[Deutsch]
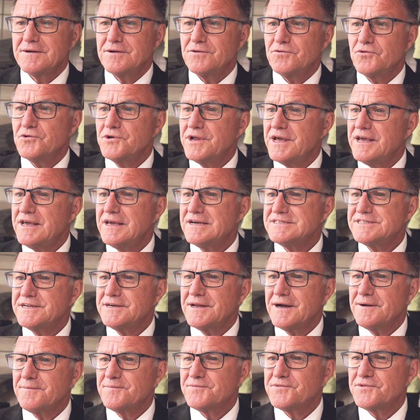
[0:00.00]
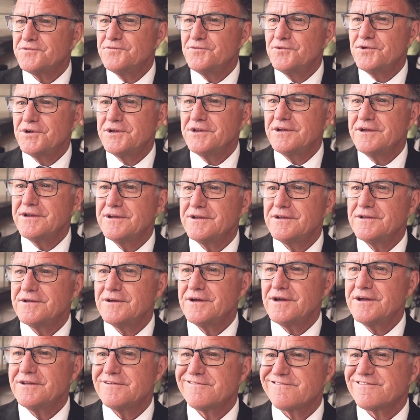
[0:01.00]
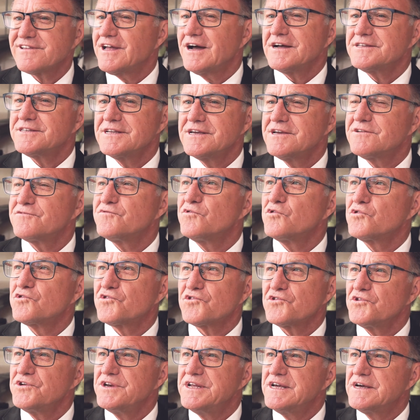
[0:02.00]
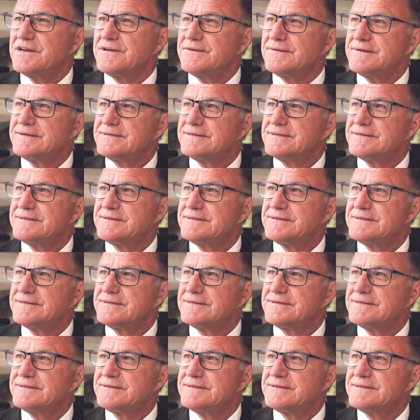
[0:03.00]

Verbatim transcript: Ohne Ehrenamt würde ein Staat nicht funktionieren.